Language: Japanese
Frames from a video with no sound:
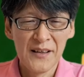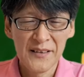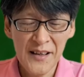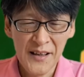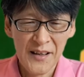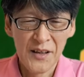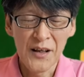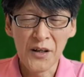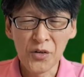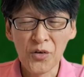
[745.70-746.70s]
ね、
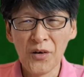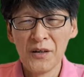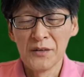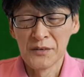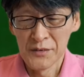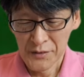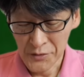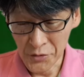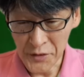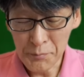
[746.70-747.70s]
あの、
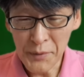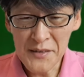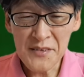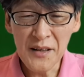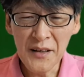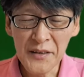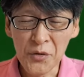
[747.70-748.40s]
その一般参賀